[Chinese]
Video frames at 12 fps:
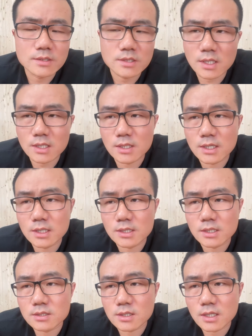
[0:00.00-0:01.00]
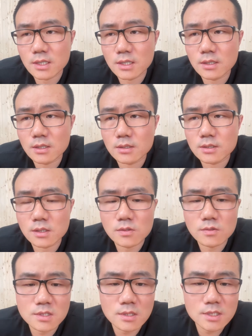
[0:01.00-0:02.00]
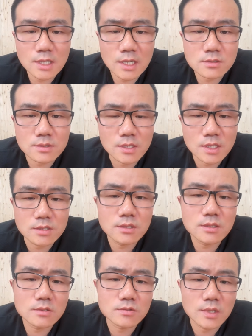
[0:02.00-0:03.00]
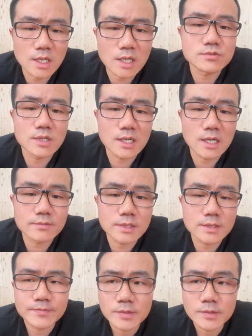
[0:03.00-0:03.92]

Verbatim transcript: 这样一来你才能够增加自己内心当中的安全感嘛。